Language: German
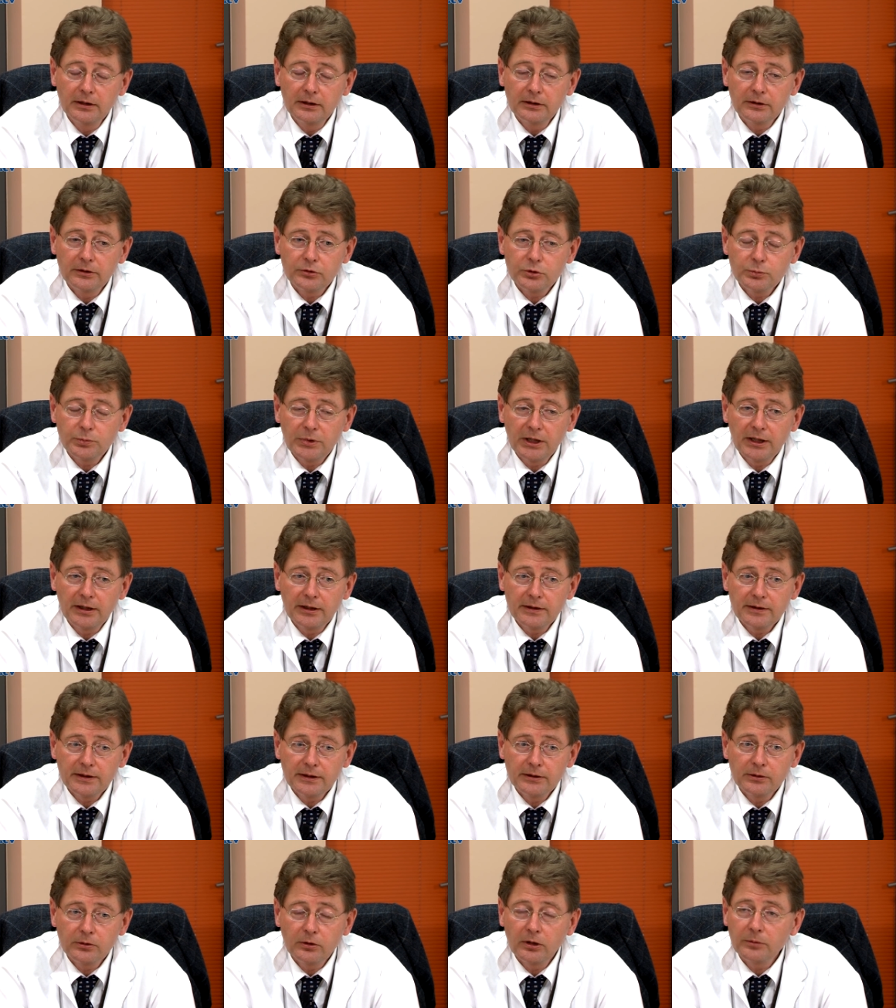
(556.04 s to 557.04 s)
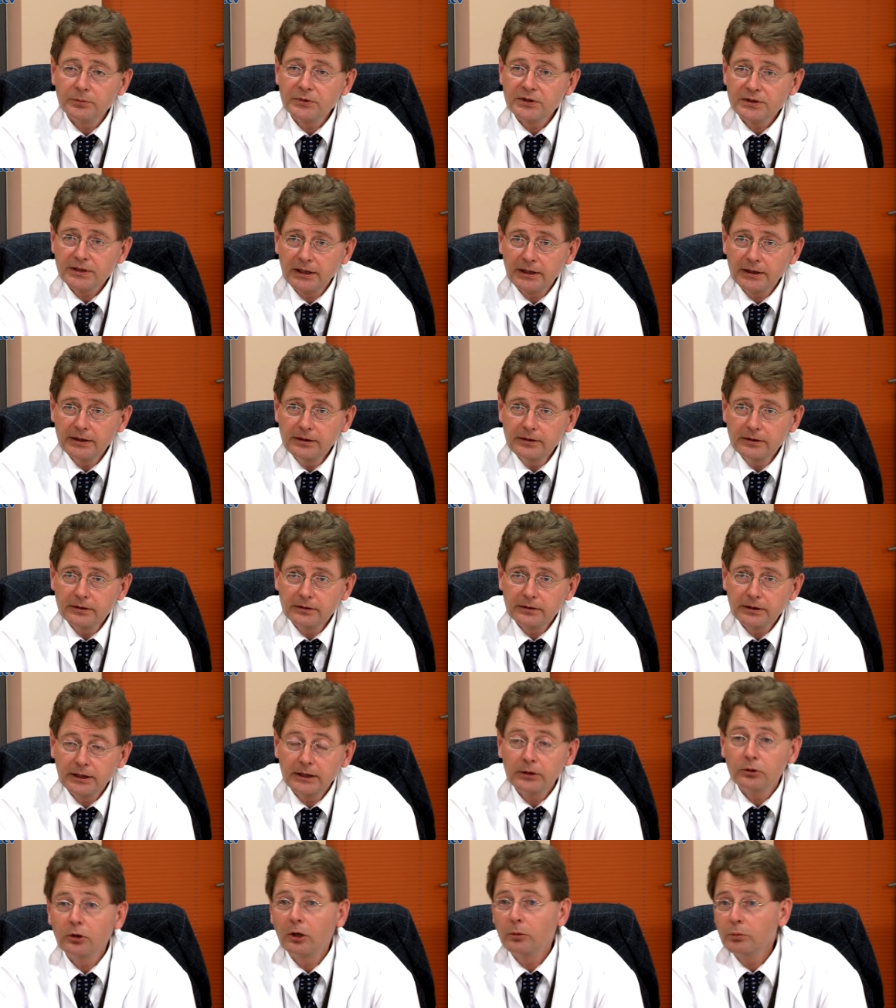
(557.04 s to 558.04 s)
Das spart enorm Zeit,
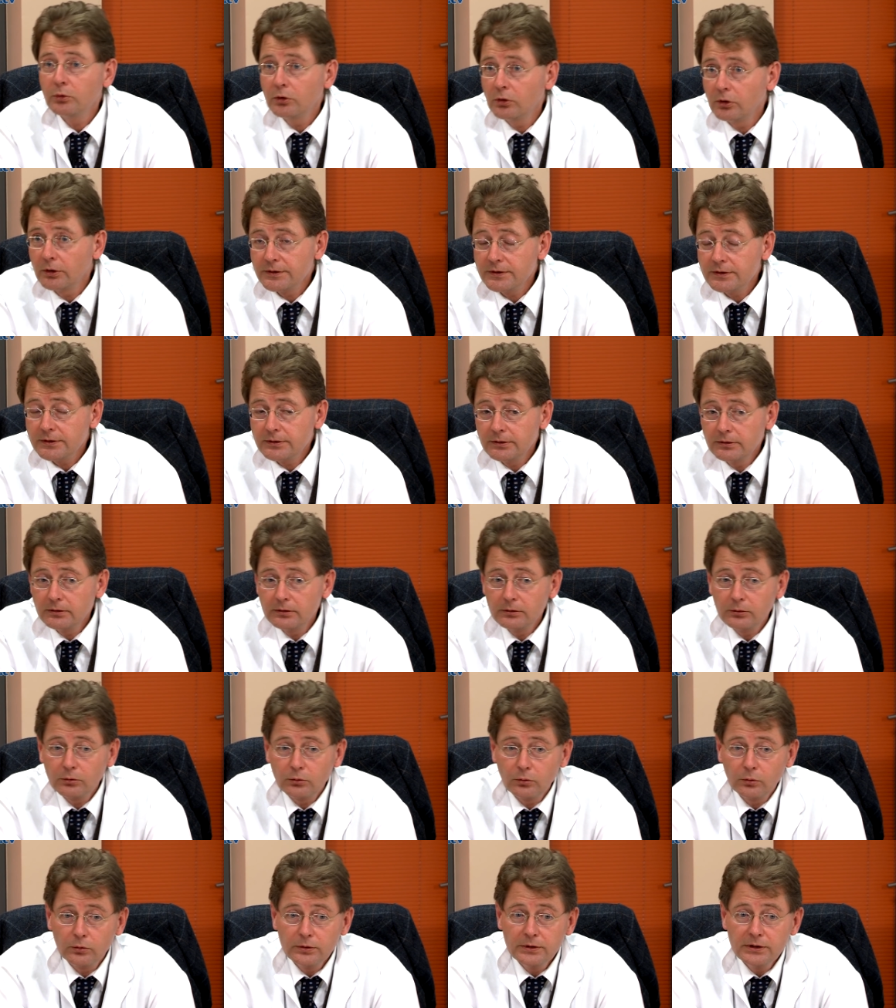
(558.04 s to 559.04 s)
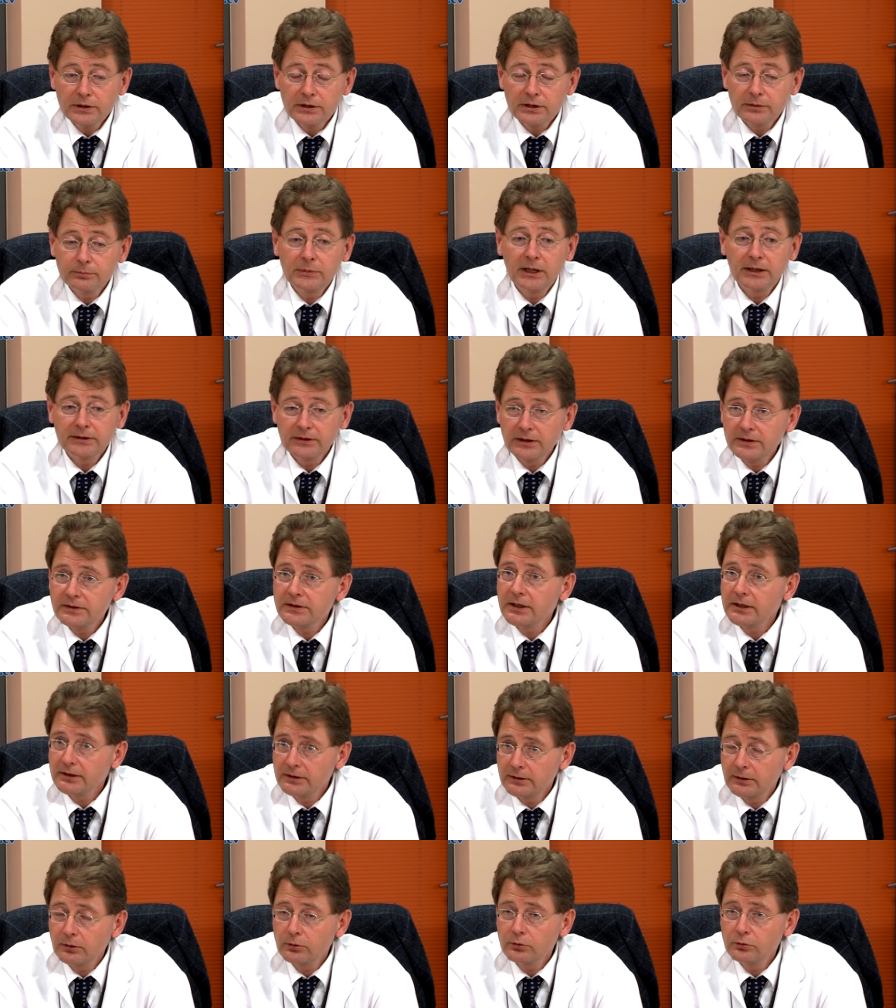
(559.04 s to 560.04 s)
enorm Kosten und hat
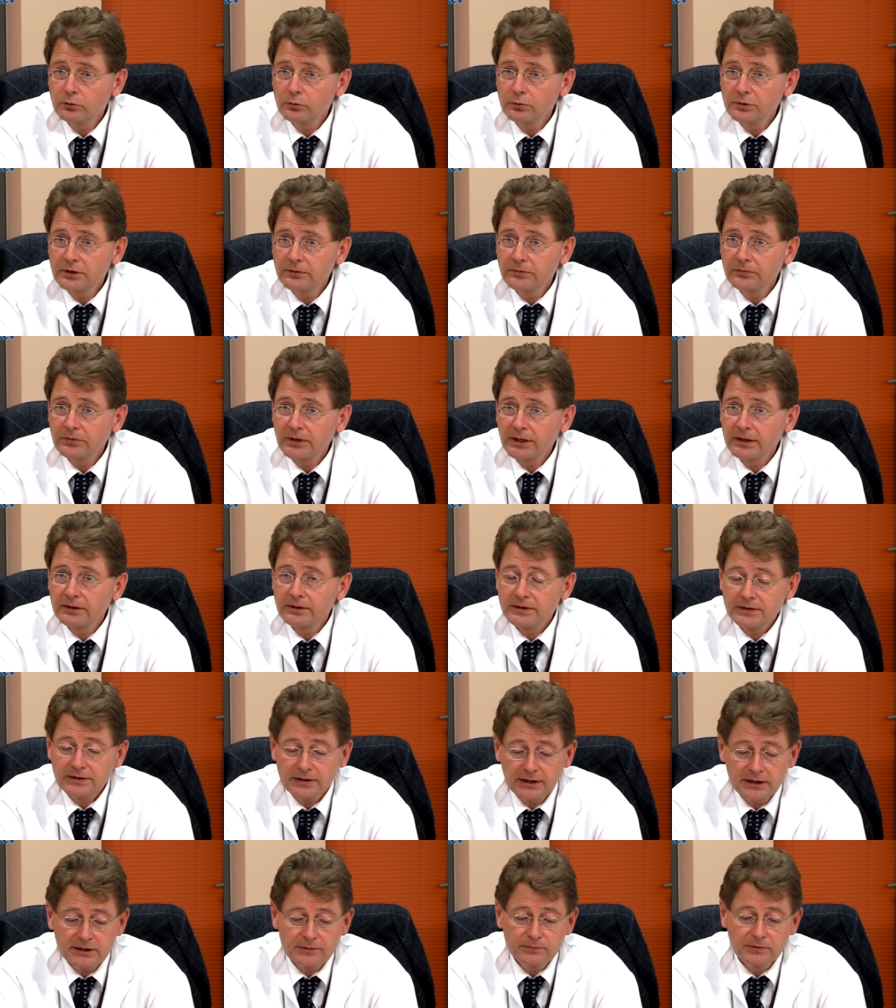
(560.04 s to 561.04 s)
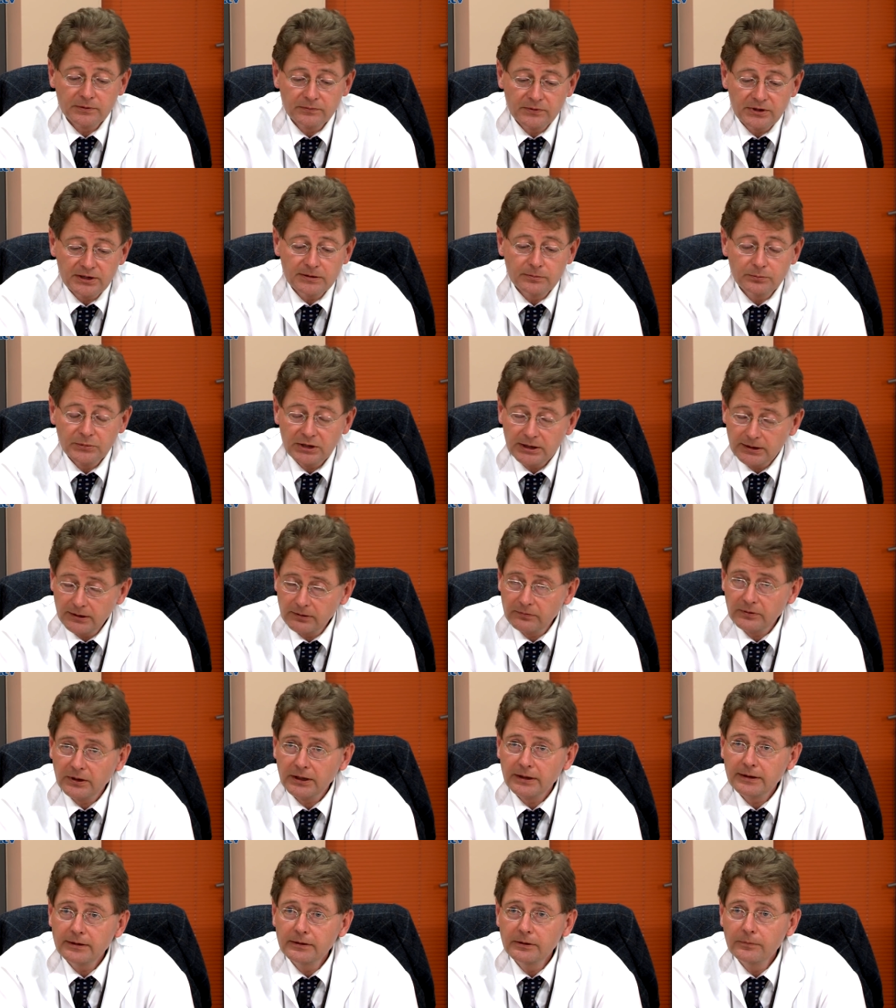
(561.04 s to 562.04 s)
tatsächlich auch einen guten Effekt. Das heißt, wir wissen
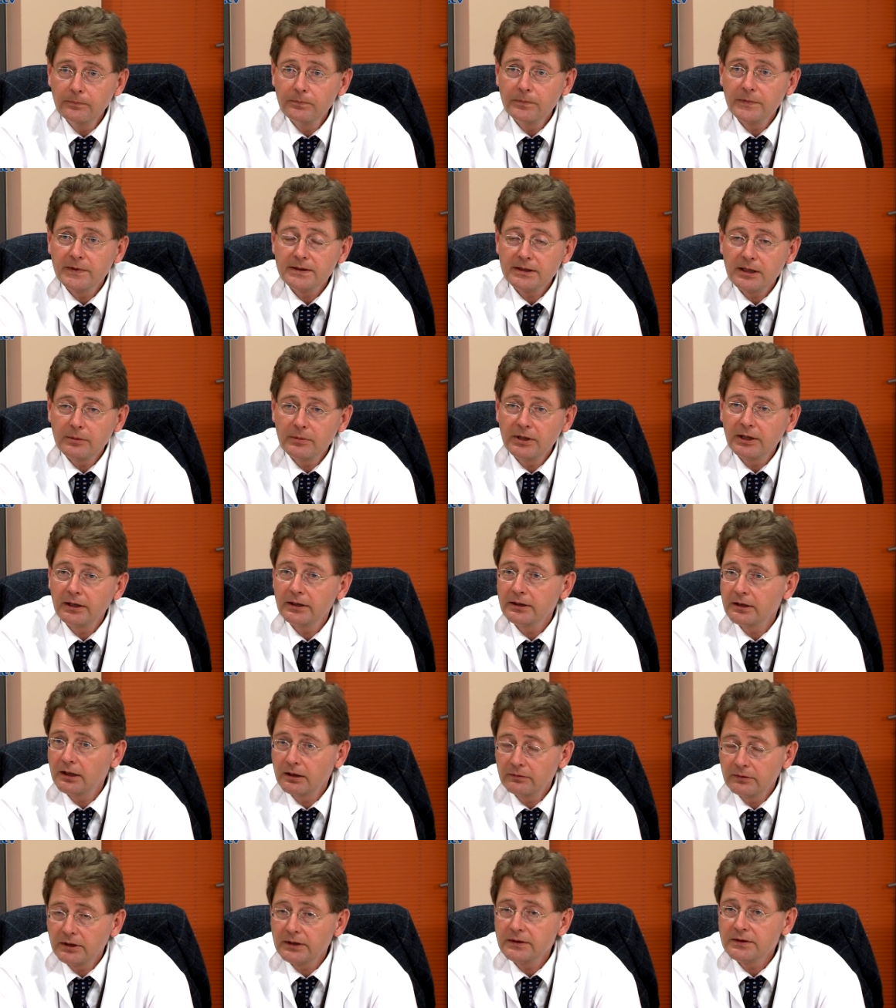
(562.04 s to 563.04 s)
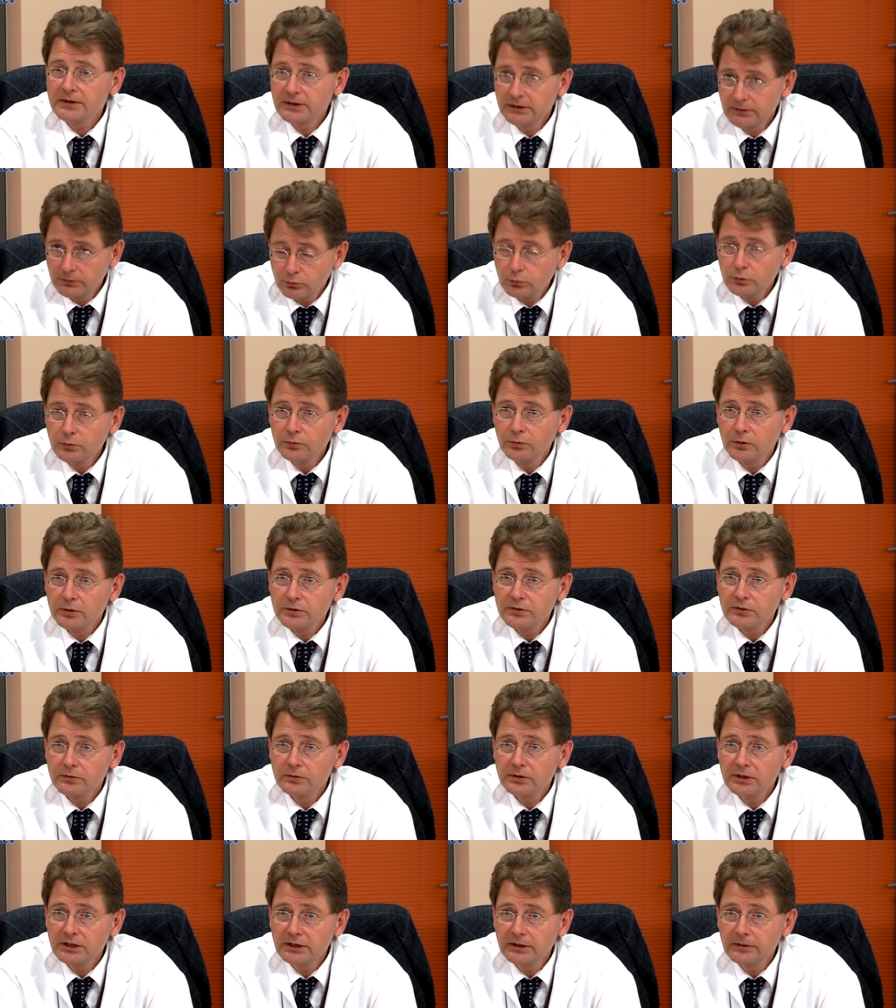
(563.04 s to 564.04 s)
mittlerweile, dass mRNA-Vakzinen gut
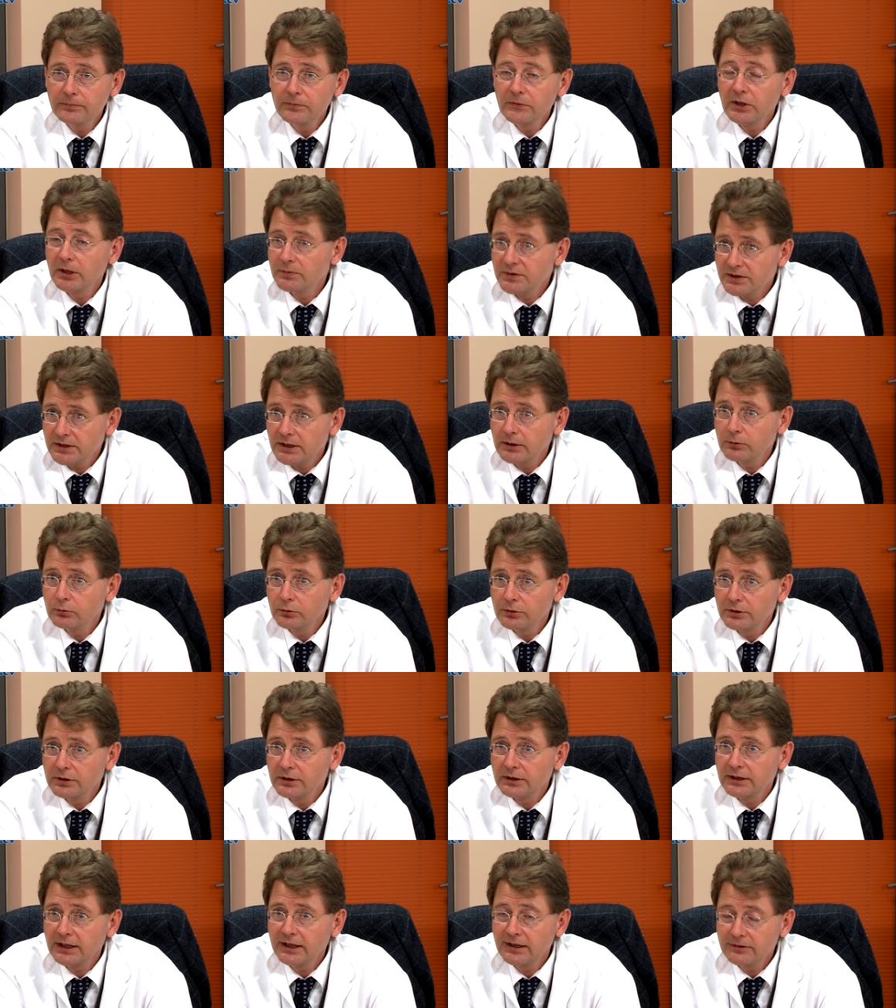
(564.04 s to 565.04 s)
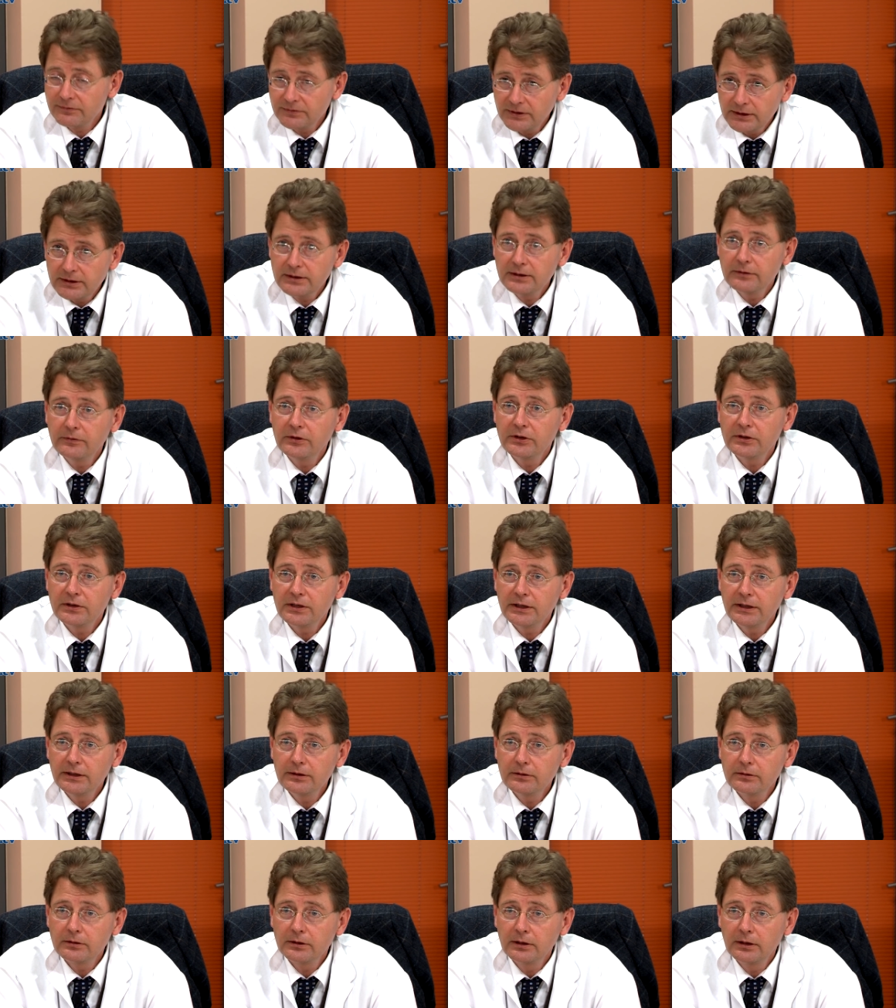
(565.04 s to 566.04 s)
funktionieren. Die haben sehr gute
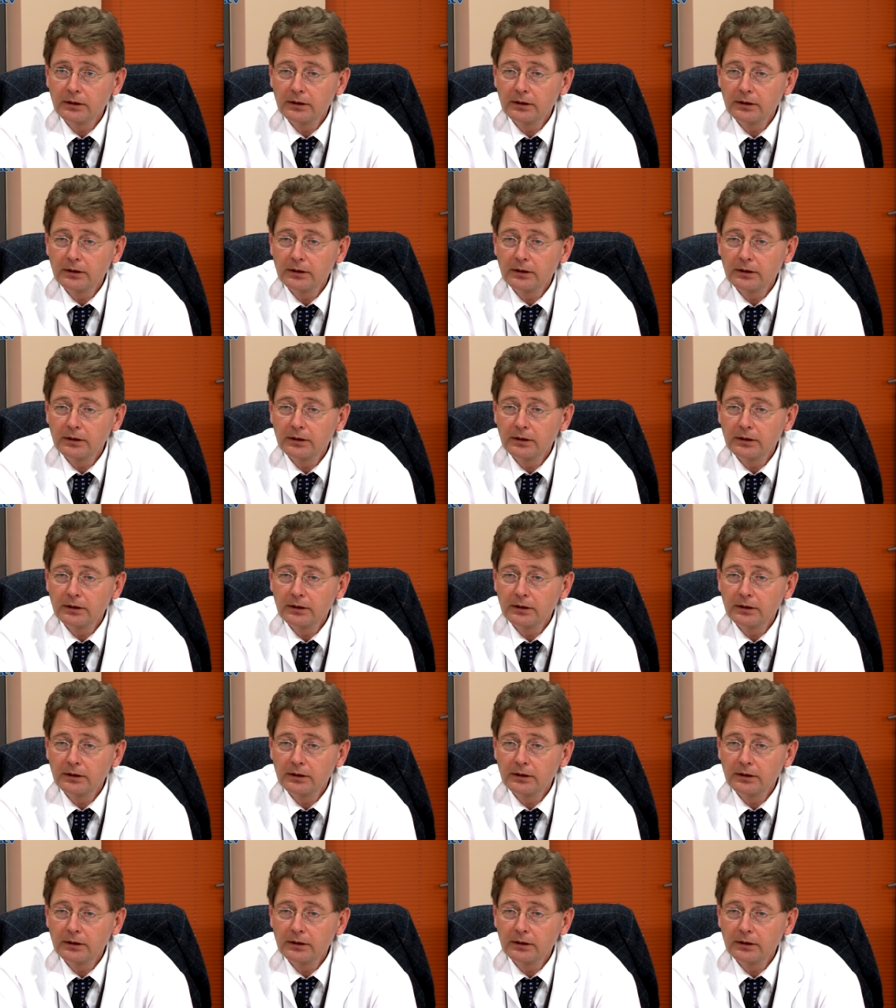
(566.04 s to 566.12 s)
Effektivität.